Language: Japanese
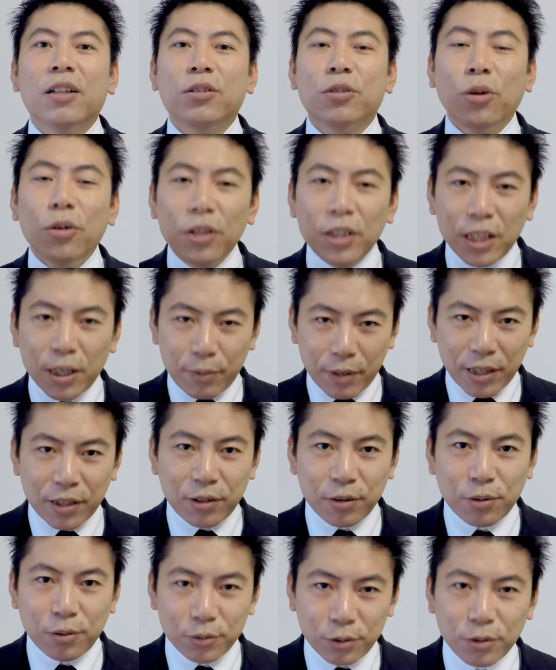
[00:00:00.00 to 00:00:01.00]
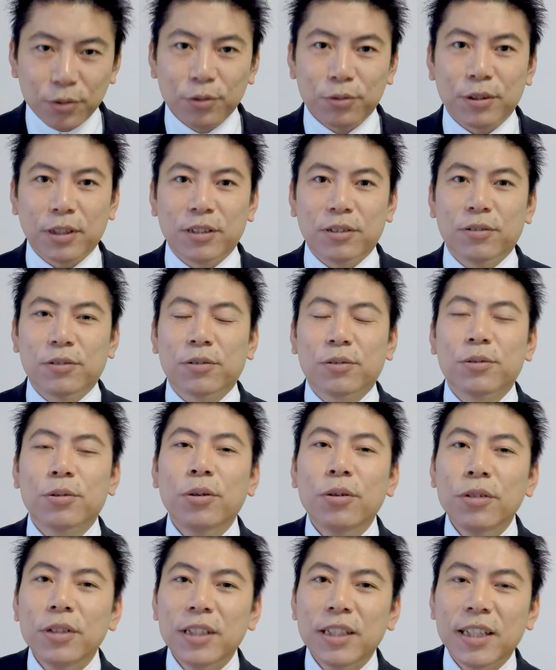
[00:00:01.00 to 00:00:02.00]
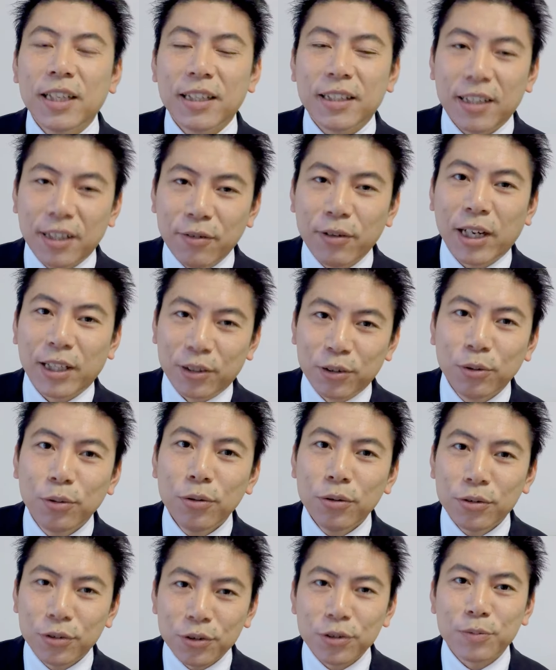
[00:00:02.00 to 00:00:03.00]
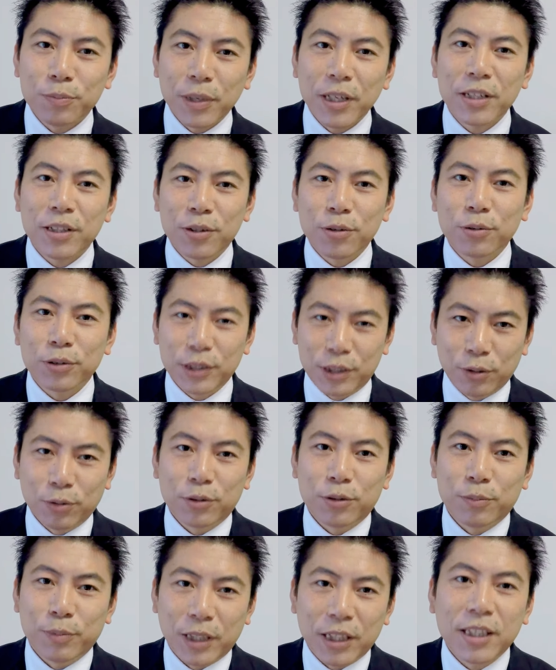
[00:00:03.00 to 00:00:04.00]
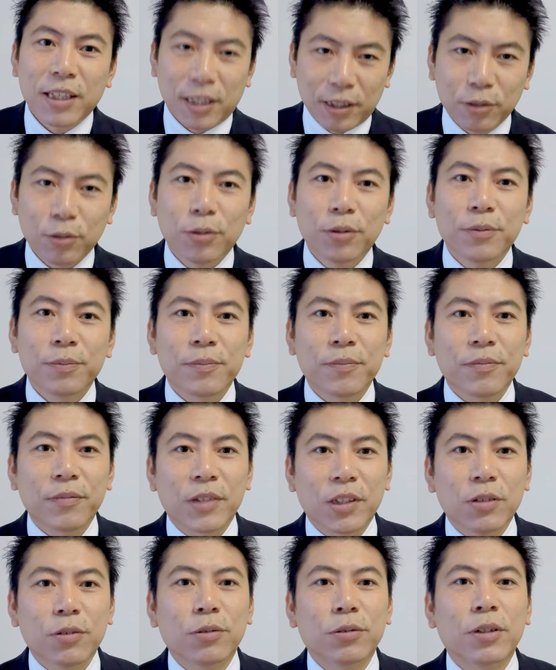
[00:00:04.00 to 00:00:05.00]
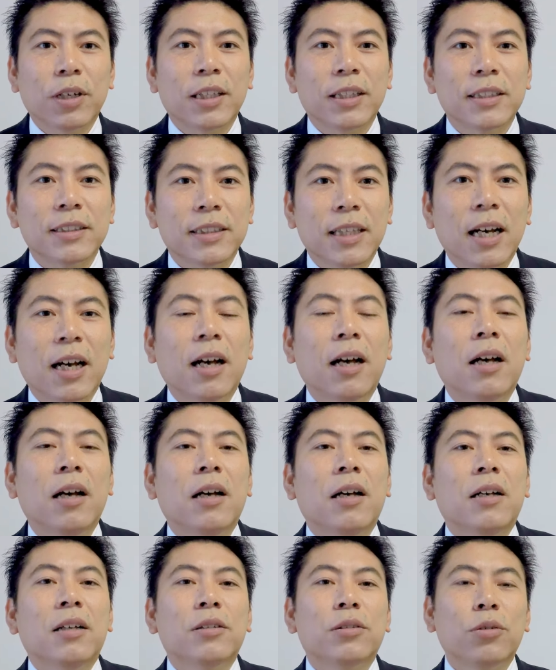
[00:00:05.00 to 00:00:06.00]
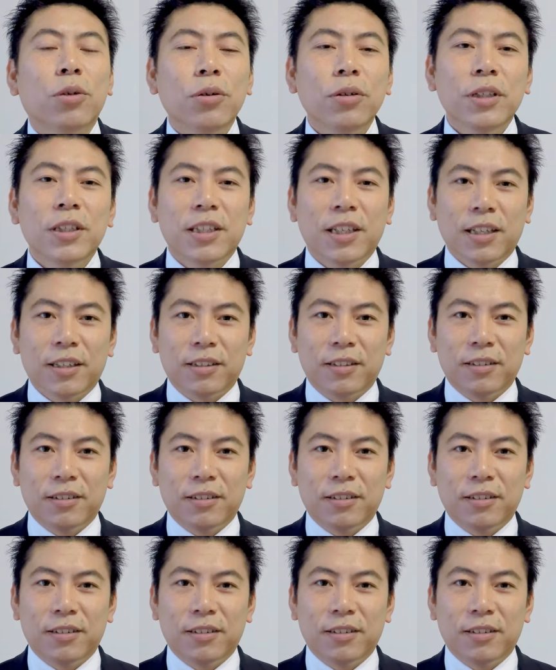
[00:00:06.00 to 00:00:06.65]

トイレ勉強法どういうことかというと、トイレではどういう勉強をしておくべきかということなんですが、トイレっ